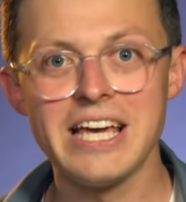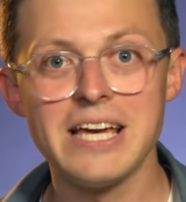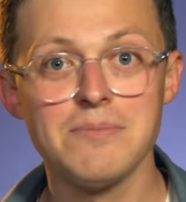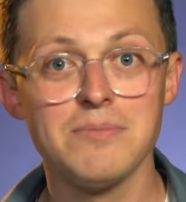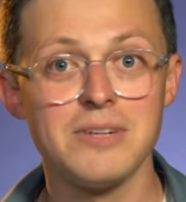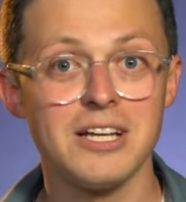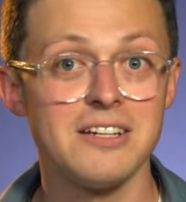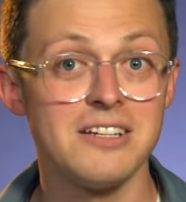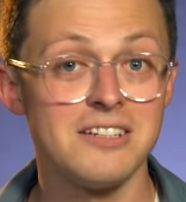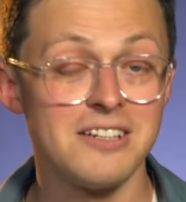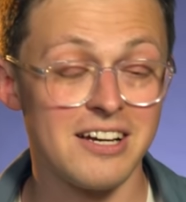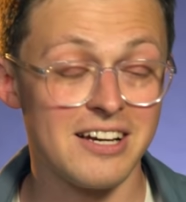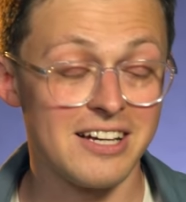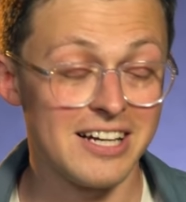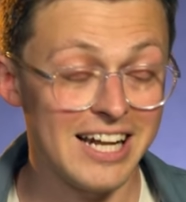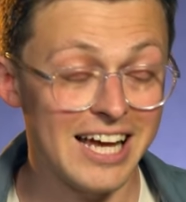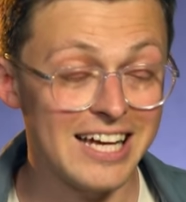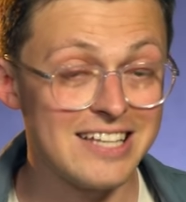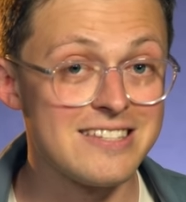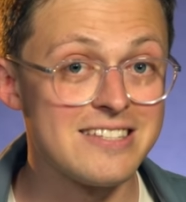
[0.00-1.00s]
eben dann in einer
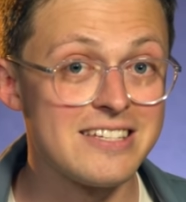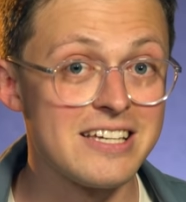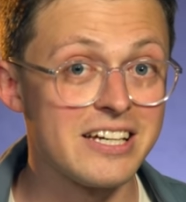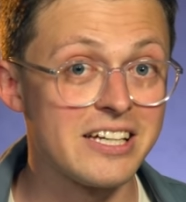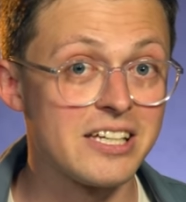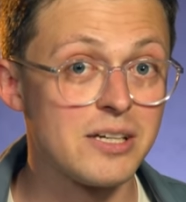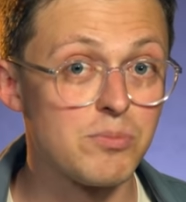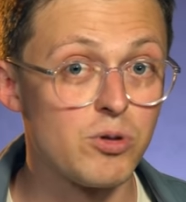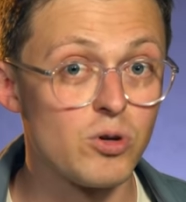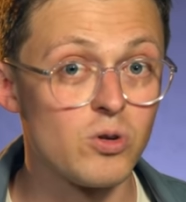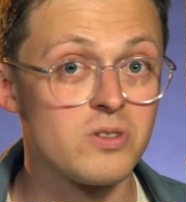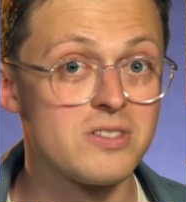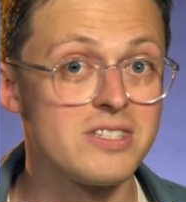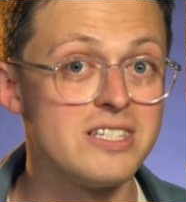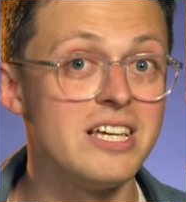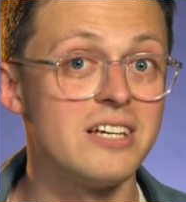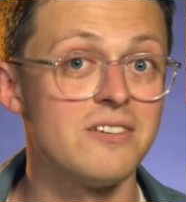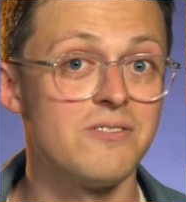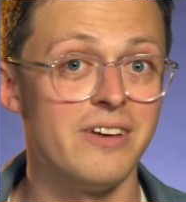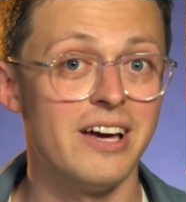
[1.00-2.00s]
kleinen Serie
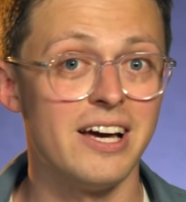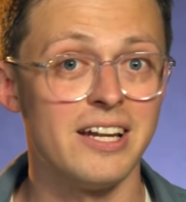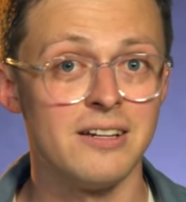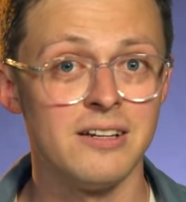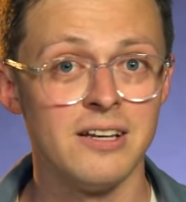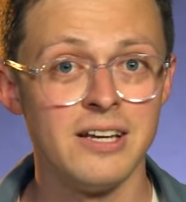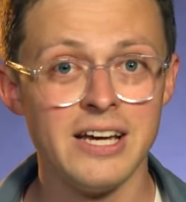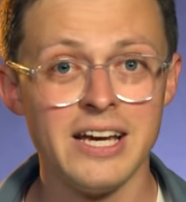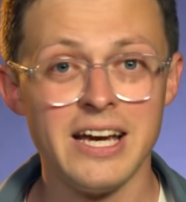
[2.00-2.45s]
produziert werden.